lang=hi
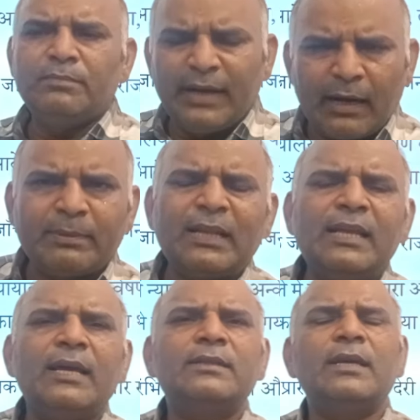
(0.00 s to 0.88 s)
निर्णय बदल
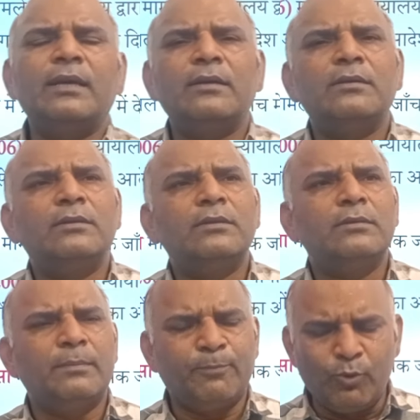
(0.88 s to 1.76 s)
लिए जाते हैं
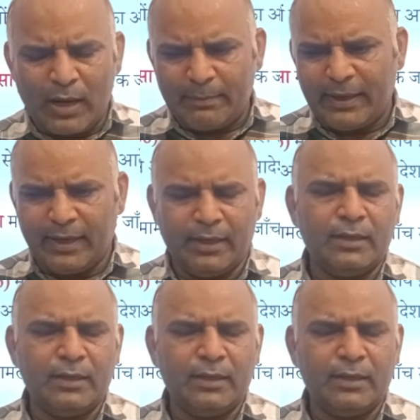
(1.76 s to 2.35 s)
पूना में